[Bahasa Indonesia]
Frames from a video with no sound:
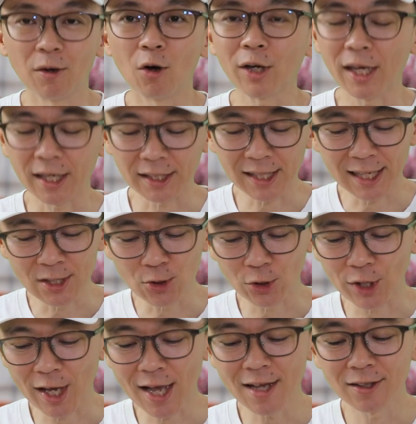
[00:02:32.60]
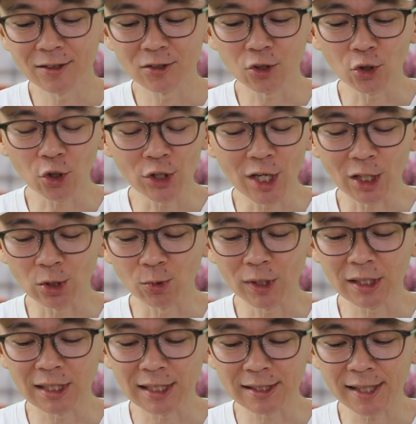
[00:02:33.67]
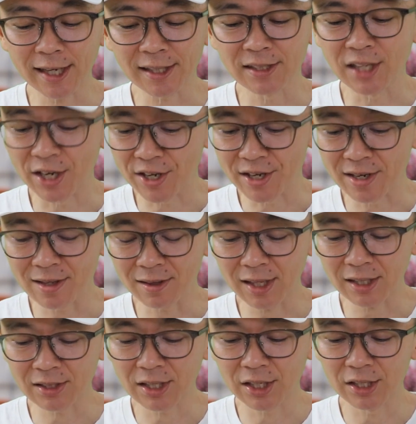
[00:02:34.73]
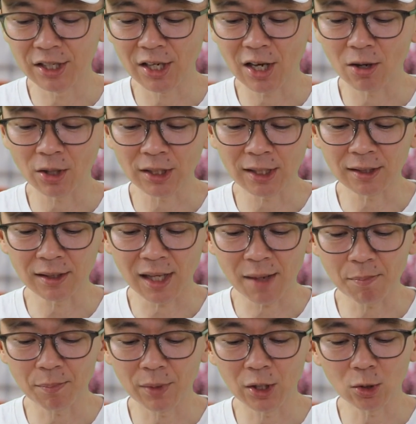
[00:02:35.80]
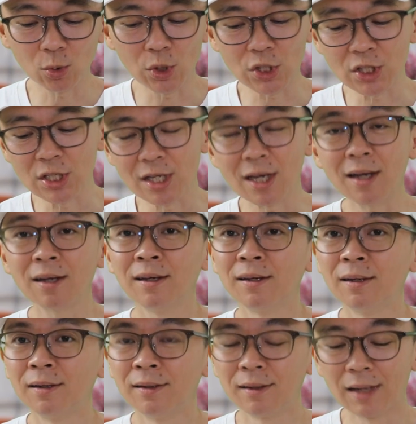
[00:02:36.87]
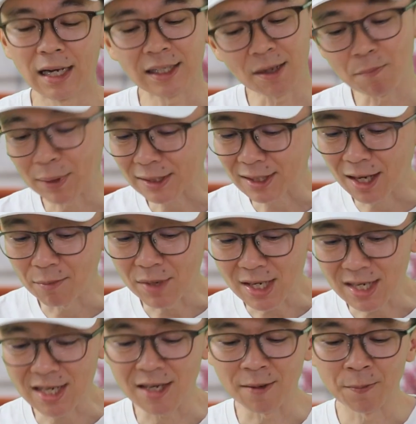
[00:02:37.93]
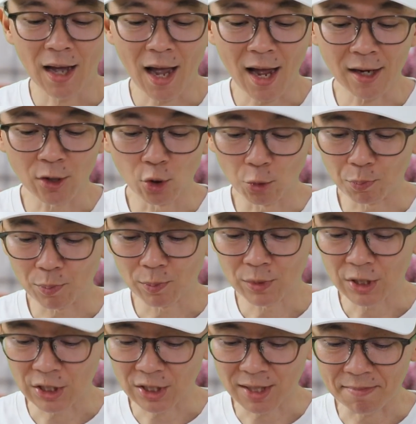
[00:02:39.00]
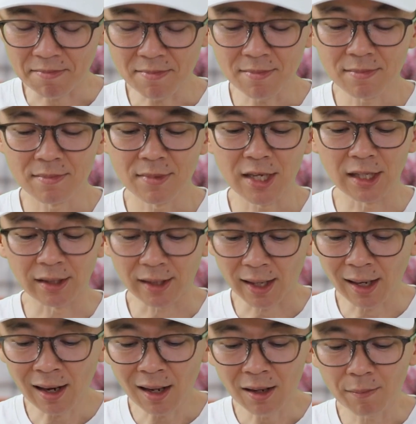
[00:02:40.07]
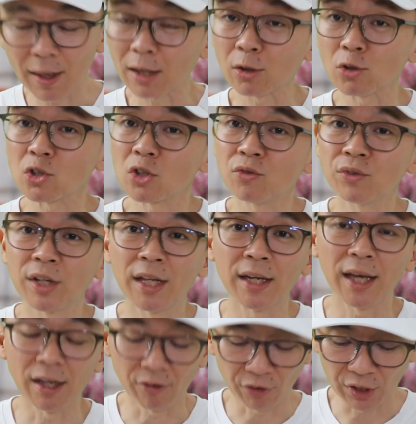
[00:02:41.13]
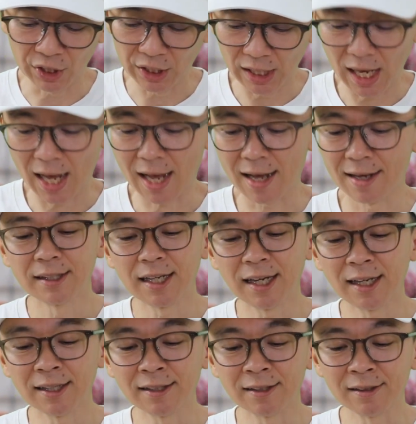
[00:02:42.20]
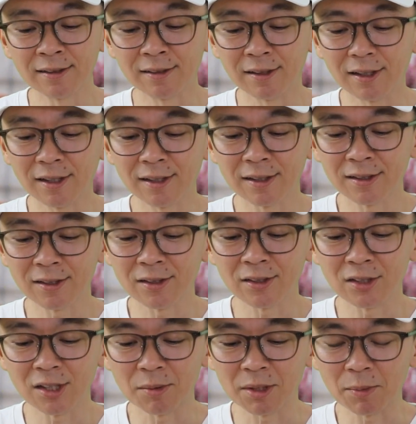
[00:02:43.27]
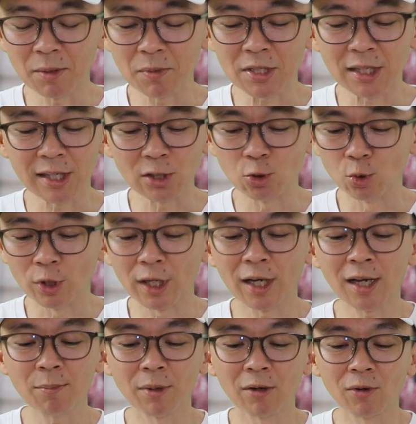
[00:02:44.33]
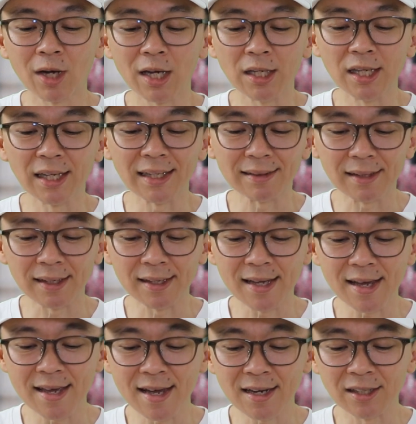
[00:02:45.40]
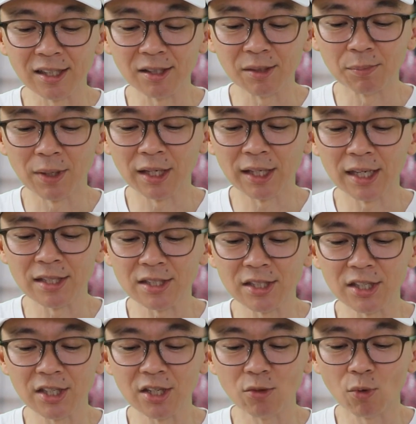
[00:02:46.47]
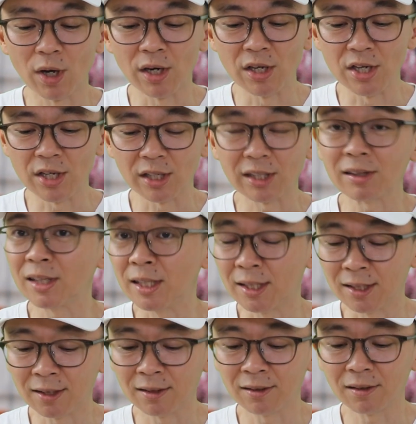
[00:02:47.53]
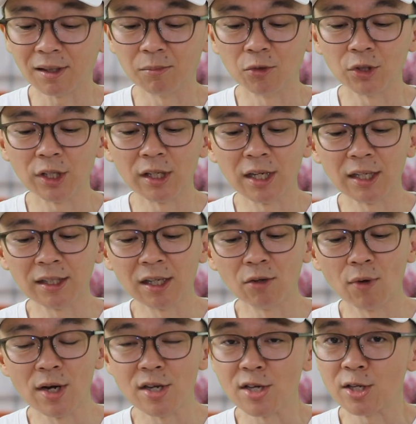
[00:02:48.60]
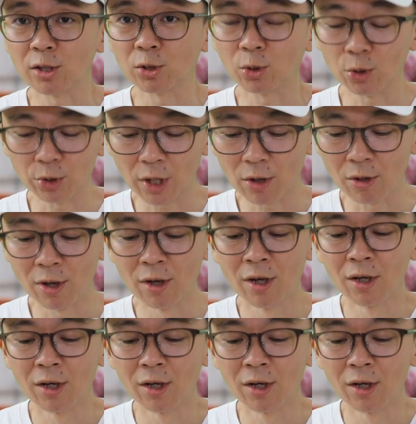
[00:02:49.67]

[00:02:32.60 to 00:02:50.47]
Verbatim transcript: Oke, okay, kita lanjut ya. Contoh yang kedua adalah Tech Giant. Tech Giant ini kalau kita tap, itu isinya ada empat saham ini. Adobe System, Intel, Microsoft, dan Nvidia. Dan eh, teman-teman uh, bisa lihat juga bahwa ini returnnya ya di bagian sini ini one year return, kemudian ada one year drawdown.